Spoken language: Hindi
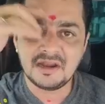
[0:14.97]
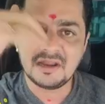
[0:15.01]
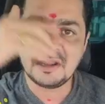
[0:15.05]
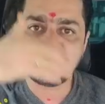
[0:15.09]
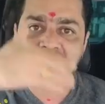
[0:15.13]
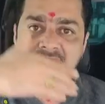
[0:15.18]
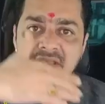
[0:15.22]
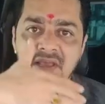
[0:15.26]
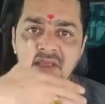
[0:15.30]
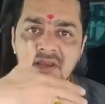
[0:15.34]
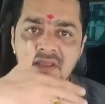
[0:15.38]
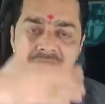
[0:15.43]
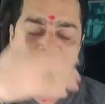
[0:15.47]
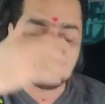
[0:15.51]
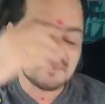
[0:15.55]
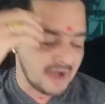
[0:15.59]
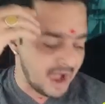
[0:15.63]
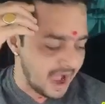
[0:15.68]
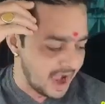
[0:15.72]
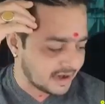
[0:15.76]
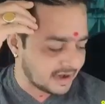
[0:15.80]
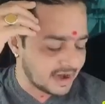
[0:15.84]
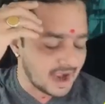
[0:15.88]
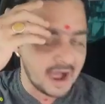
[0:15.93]
अरे तेरी
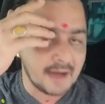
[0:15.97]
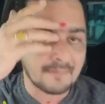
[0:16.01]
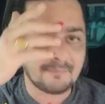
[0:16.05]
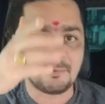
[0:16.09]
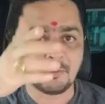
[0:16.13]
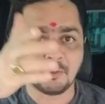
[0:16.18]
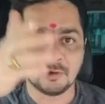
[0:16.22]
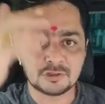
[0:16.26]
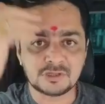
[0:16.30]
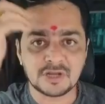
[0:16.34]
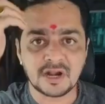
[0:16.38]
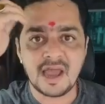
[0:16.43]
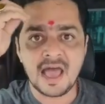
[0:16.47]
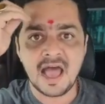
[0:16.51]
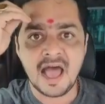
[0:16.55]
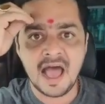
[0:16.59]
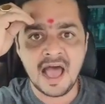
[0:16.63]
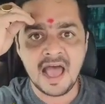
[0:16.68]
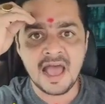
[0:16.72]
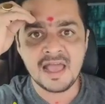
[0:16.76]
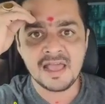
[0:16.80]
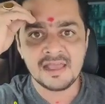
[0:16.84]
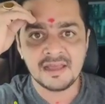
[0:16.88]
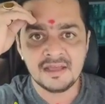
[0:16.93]
माँ का
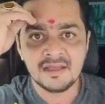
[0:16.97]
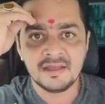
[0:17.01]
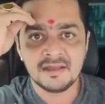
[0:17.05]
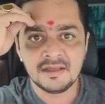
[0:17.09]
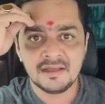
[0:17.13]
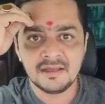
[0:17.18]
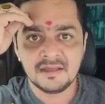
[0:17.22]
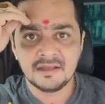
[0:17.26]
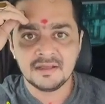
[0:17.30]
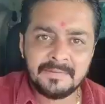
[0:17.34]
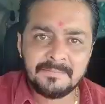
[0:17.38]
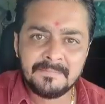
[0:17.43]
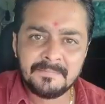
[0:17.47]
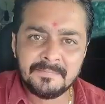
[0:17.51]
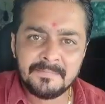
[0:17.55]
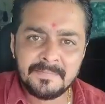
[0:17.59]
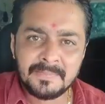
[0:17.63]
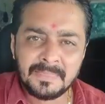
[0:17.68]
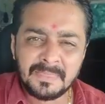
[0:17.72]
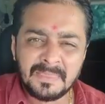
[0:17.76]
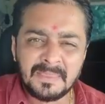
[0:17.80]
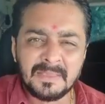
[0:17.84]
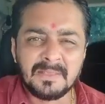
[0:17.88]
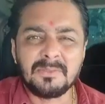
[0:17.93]
भोसड़ा
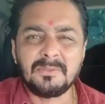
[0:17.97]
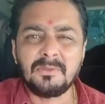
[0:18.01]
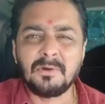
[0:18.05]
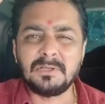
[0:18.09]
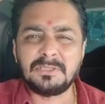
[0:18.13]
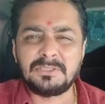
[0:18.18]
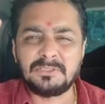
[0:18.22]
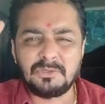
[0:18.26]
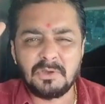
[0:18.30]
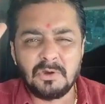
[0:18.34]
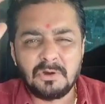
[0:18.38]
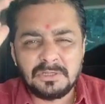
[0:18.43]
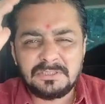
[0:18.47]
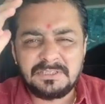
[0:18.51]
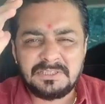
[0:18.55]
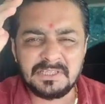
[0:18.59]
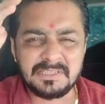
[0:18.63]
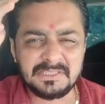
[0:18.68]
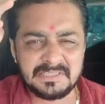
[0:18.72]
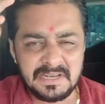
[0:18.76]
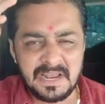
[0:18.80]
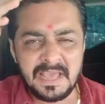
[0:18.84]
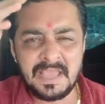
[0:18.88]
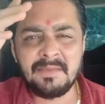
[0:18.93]
तो जो
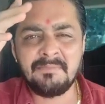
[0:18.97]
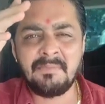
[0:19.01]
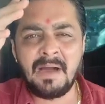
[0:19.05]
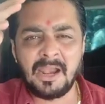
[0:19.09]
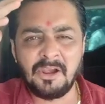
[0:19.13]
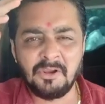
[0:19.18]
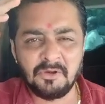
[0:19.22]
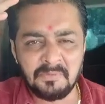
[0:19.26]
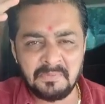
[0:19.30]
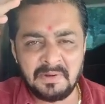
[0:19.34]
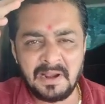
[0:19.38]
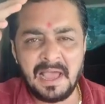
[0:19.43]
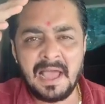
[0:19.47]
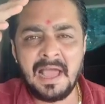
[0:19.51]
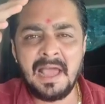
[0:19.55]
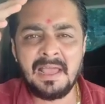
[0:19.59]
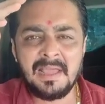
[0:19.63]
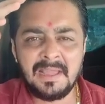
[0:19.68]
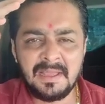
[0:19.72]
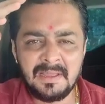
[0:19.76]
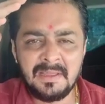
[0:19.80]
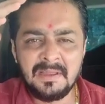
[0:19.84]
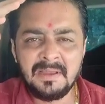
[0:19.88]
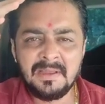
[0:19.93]
चीज नहीं मालूम ना
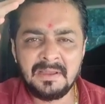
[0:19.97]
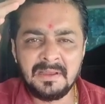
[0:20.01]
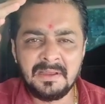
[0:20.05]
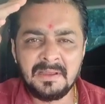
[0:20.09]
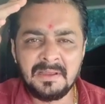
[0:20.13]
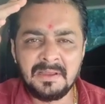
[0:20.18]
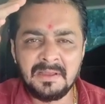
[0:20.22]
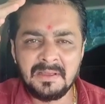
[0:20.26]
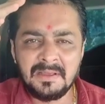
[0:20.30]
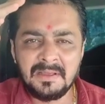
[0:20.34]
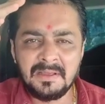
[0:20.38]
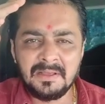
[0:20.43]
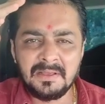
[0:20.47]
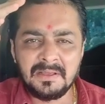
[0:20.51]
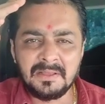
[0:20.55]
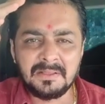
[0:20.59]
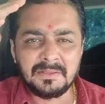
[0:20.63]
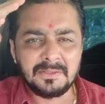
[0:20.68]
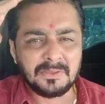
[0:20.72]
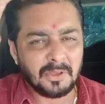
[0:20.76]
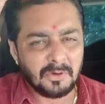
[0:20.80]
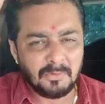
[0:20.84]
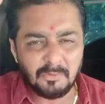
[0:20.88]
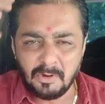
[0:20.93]

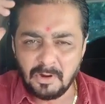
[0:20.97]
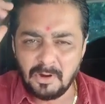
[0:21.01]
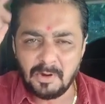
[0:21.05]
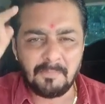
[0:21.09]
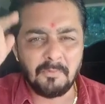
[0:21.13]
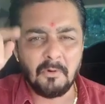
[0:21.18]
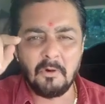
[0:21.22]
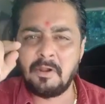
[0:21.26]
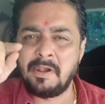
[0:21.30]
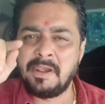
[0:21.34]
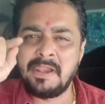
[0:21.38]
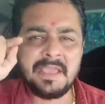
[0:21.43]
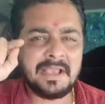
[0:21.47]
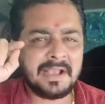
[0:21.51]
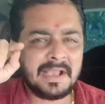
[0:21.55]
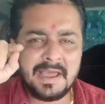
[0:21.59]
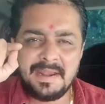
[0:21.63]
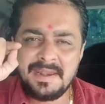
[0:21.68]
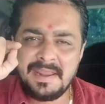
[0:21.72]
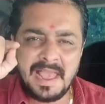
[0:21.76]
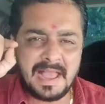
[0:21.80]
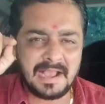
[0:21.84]
तो वो बोलने का